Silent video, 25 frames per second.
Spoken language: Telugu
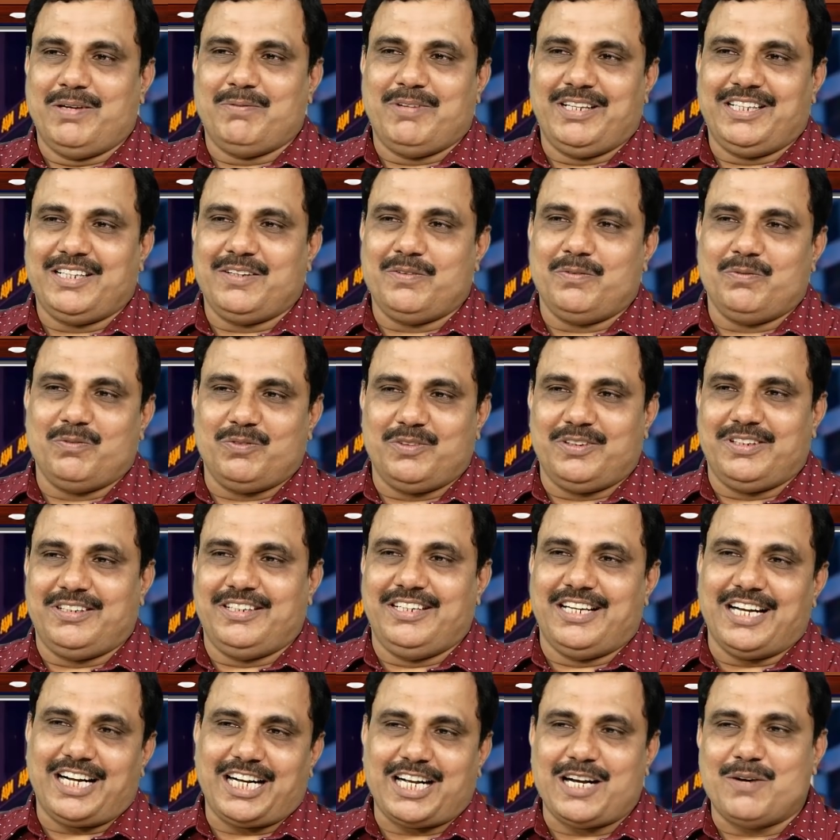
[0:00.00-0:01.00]
మేమంతా
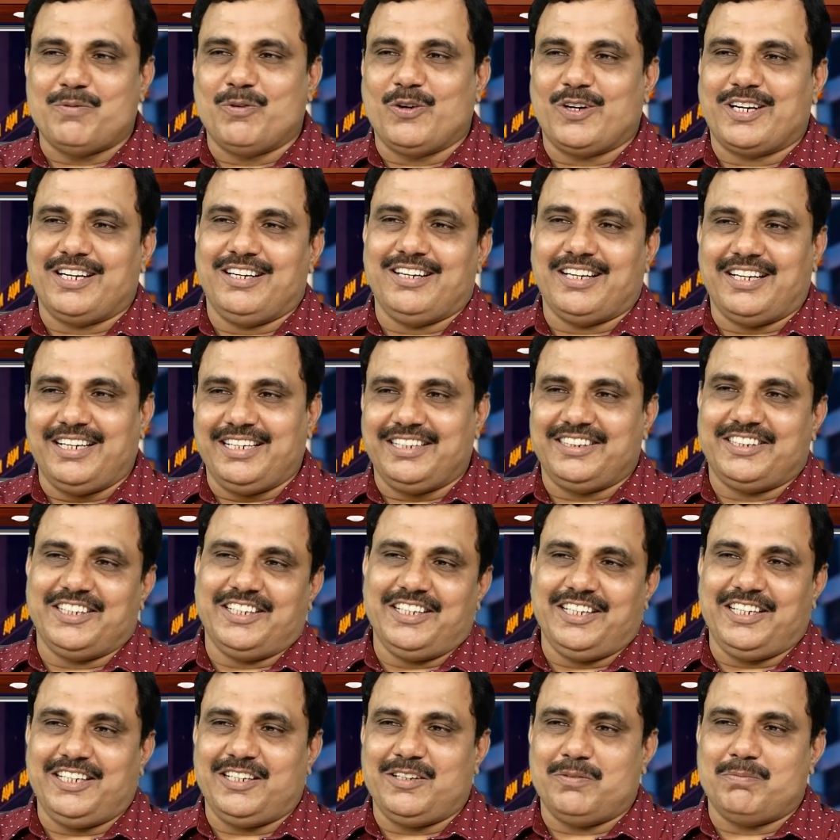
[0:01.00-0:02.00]
డక్కా మొక్కీలన్నీ
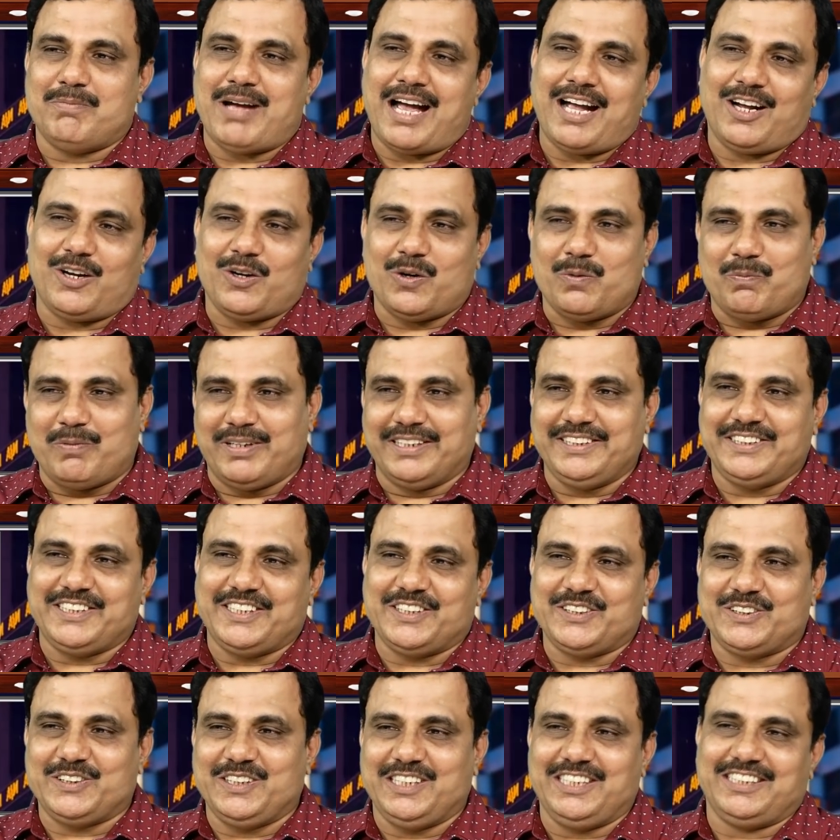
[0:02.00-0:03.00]
తిని బ్యాంక్లో
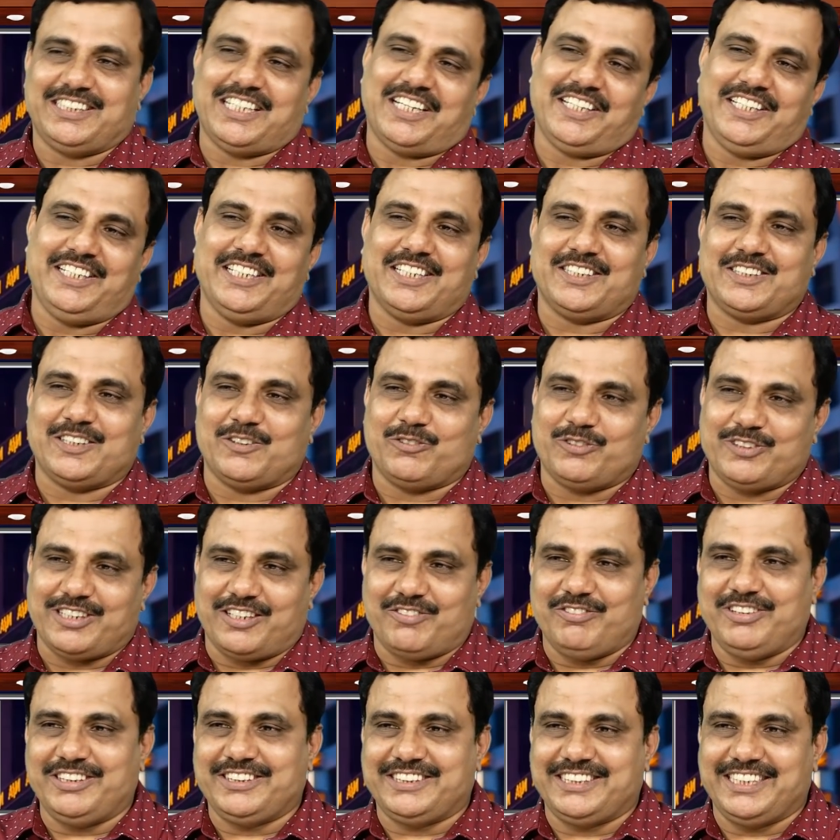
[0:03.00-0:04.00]
పనిచేసి థర్టీ ఇయర్స్ ఆఫ్
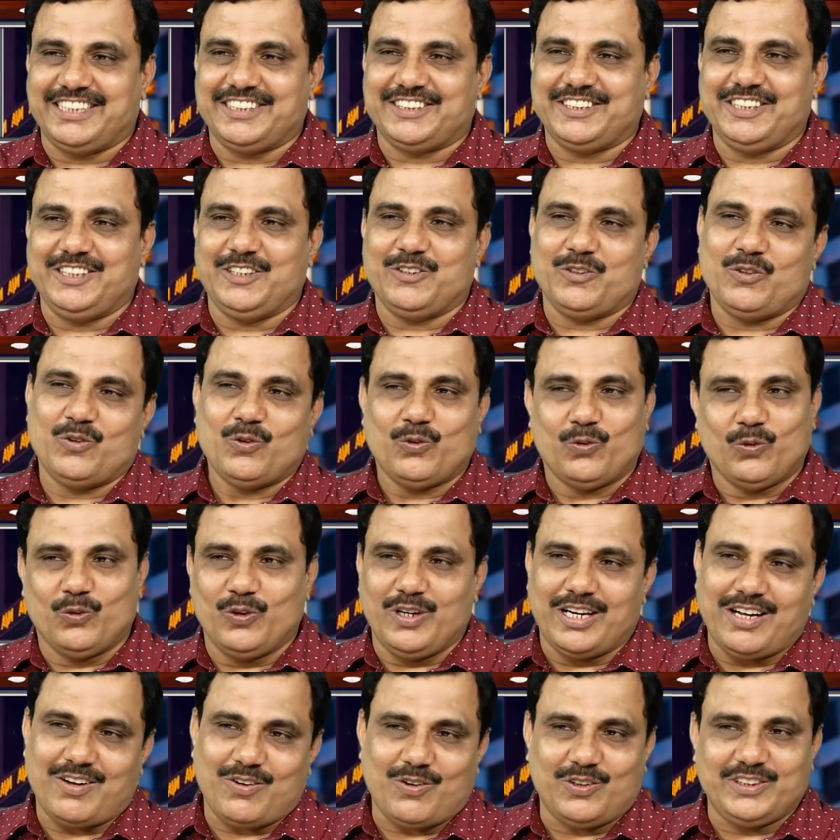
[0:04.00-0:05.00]
సర్వీస్ చేసి
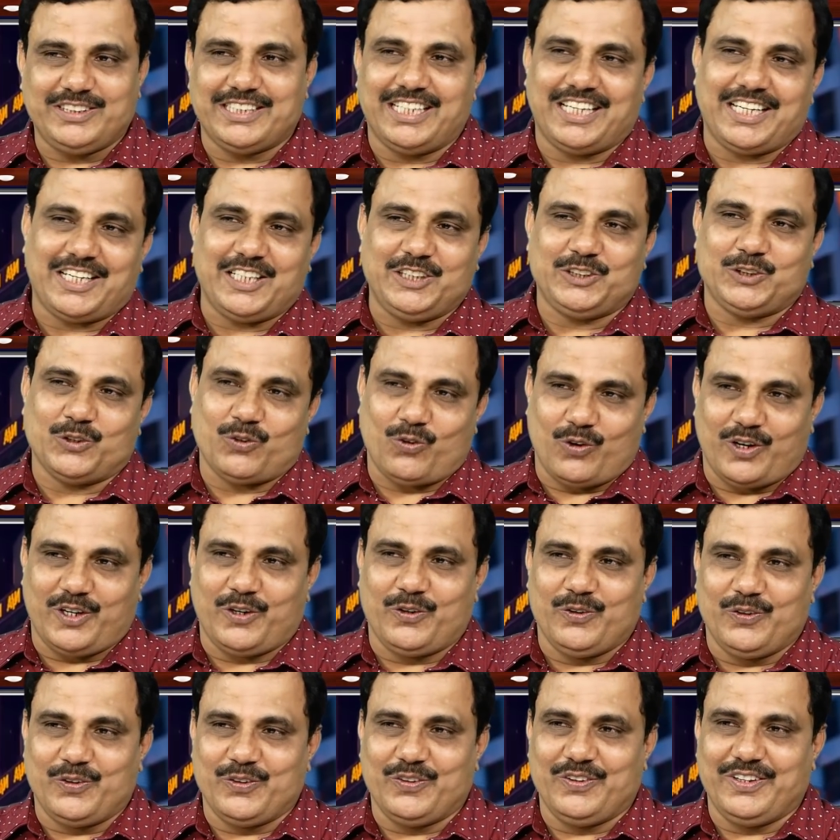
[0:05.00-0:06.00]
ఉన్న జనరేషన్
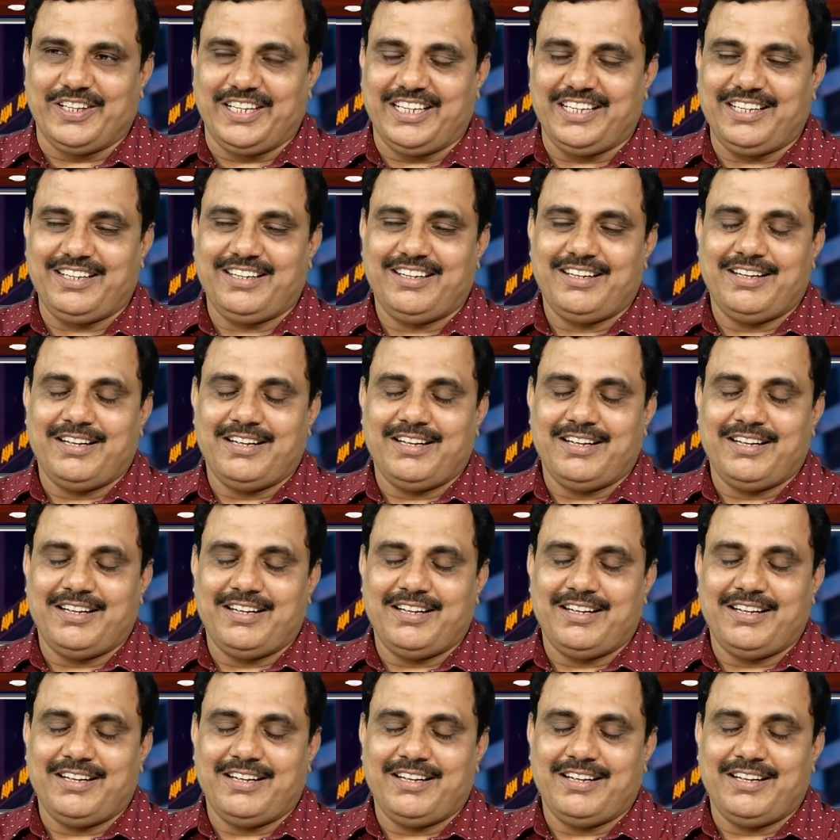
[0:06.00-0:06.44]
ఒకటి ఉంటుంది